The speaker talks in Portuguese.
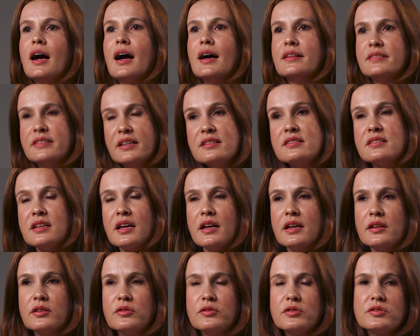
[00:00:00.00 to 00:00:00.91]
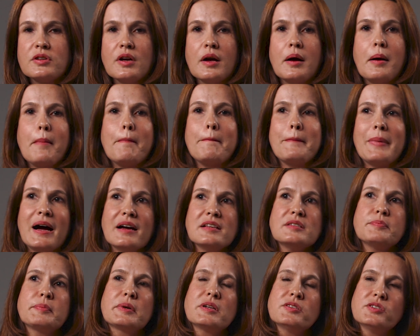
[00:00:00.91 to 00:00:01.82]
até sêniores,
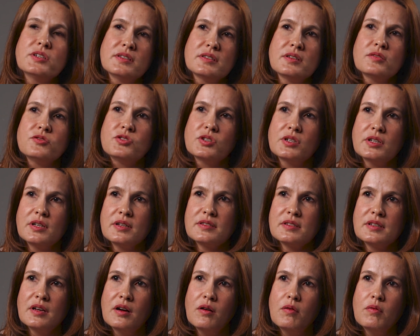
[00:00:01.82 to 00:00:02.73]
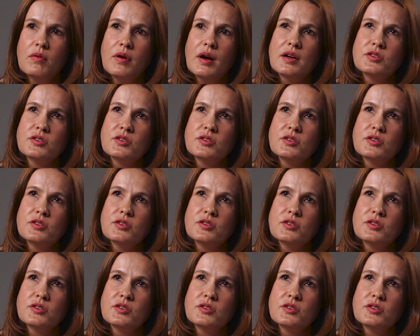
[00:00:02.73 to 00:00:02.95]
mas para a direção de criação